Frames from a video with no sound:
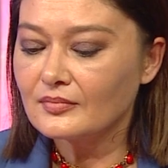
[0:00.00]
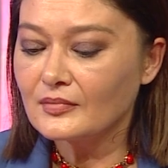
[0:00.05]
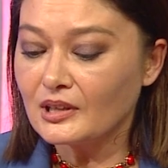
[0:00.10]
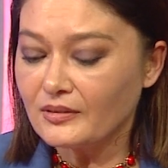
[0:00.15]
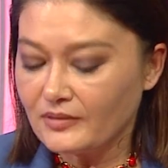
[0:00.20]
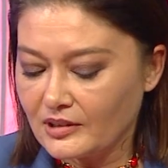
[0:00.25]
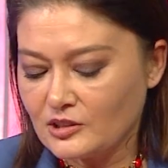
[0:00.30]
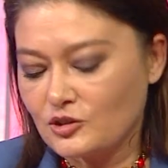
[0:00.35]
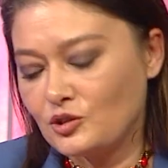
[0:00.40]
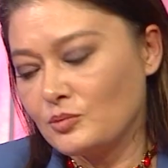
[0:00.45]

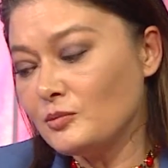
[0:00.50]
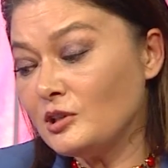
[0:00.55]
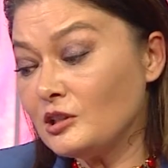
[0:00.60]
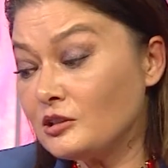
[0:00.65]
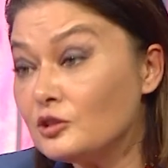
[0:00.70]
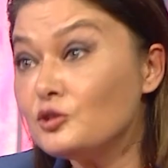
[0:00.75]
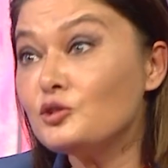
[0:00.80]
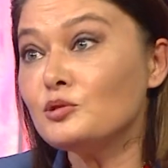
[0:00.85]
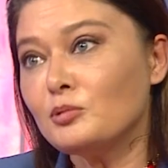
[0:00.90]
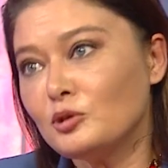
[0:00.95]
Evet şimdi
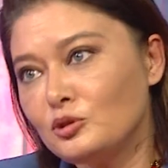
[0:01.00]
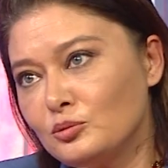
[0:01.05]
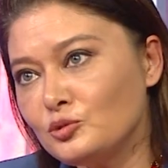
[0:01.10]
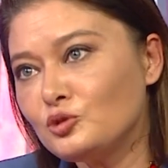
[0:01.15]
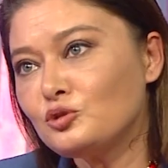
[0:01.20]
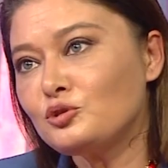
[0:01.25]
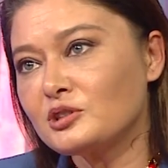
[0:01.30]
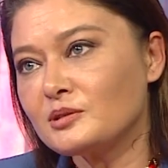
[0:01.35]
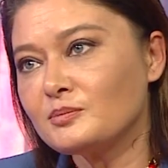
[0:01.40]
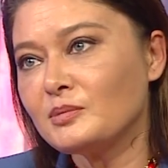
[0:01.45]
ikinci
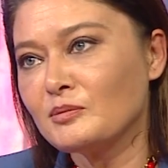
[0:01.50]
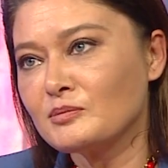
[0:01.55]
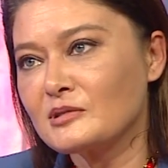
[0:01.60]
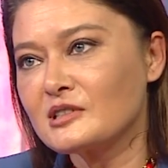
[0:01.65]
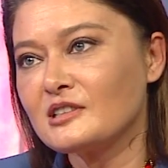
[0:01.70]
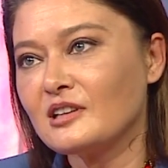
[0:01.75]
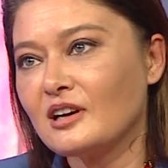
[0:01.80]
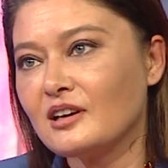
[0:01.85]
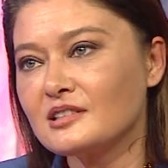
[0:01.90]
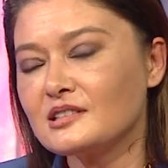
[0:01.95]
bölümünü
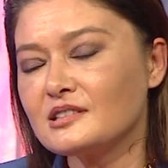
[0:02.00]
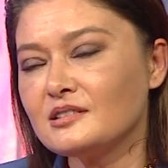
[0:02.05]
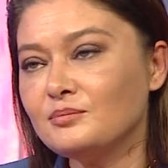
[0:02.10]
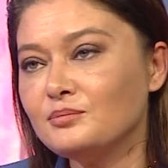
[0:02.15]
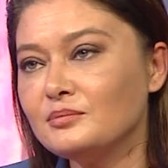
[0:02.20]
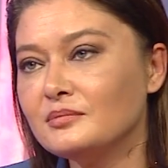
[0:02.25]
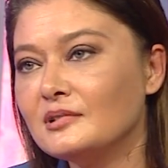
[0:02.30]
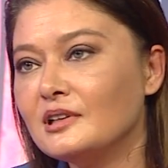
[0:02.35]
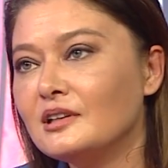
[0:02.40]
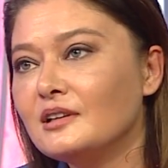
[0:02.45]
çıkmamız lazım.
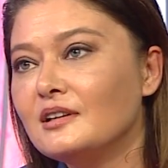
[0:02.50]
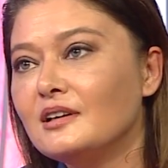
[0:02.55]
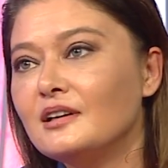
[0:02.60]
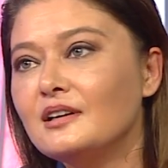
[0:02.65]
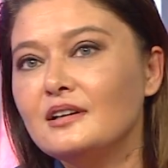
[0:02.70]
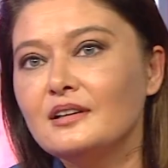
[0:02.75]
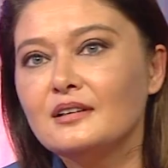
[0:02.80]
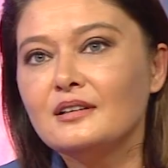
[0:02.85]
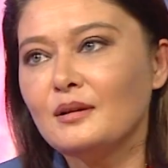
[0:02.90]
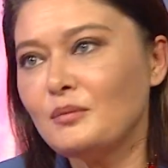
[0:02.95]

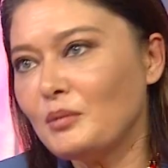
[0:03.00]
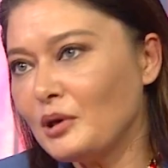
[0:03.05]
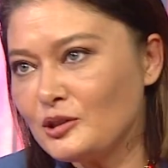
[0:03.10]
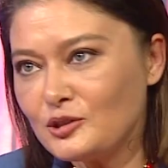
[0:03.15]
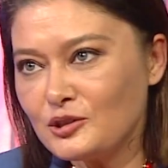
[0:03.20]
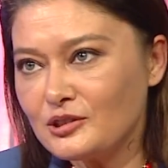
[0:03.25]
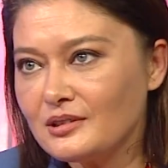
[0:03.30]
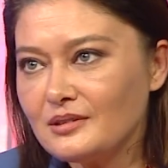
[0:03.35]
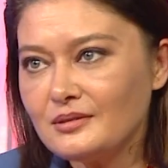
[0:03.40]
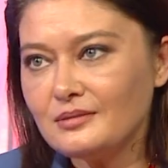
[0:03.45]
Ama
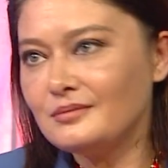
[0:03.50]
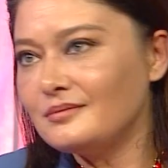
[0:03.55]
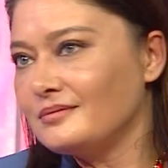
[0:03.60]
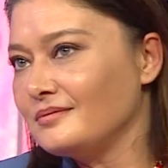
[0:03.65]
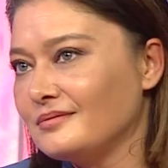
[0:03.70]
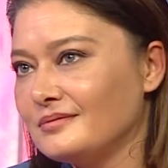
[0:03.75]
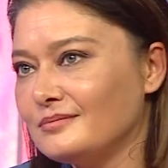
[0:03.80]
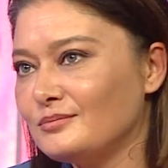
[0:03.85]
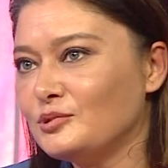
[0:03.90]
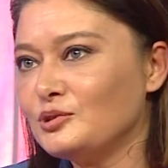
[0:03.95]
işte
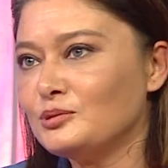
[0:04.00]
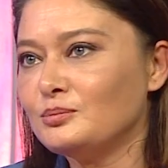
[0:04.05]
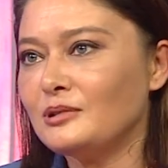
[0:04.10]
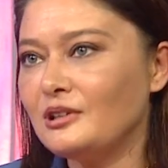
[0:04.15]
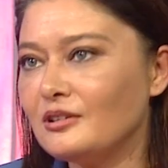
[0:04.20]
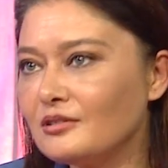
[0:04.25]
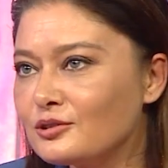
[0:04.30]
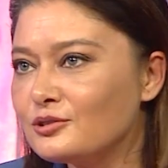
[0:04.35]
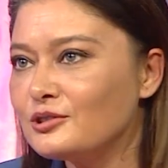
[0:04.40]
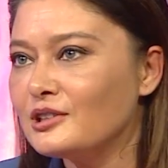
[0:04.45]
bu
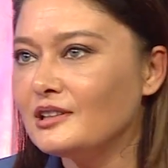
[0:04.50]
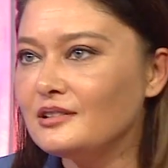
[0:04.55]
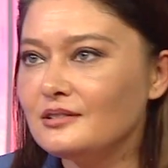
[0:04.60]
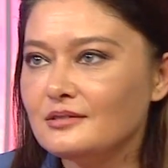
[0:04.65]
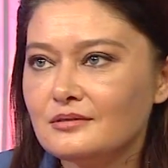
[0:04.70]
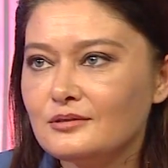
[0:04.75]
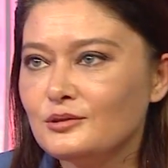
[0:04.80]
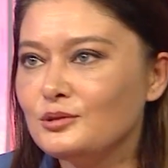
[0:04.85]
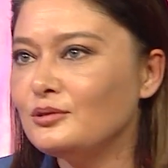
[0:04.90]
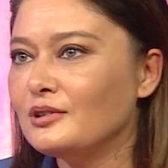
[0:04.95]

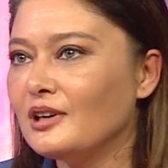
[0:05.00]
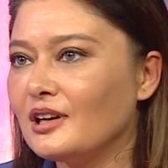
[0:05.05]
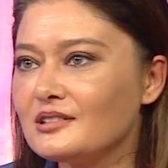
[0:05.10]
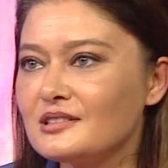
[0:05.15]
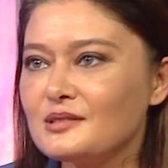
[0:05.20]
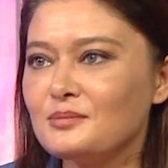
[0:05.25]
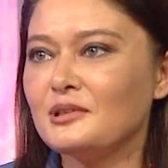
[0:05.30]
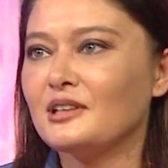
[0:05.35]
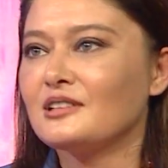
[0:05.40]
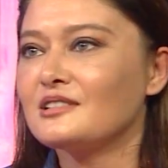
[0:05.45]
blockchain
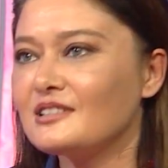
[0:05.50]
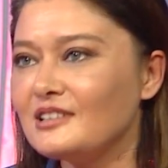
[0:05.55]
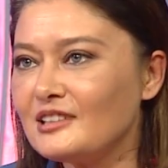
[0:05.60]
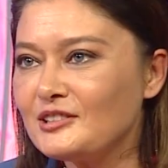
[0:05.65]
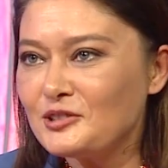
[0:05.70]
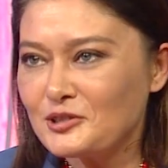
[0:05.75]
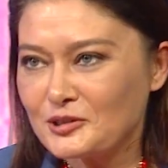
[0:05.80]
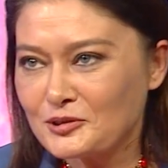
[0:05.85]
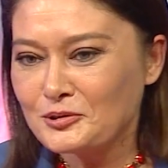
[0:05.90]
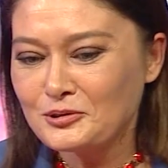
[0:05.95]
dünyası biraz
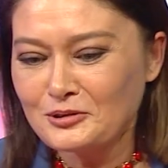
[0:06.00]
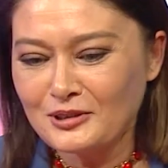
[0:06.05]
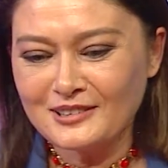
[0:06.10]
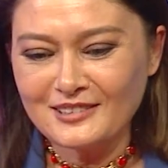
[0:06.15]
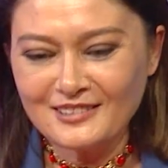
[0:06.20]
karışık şu an.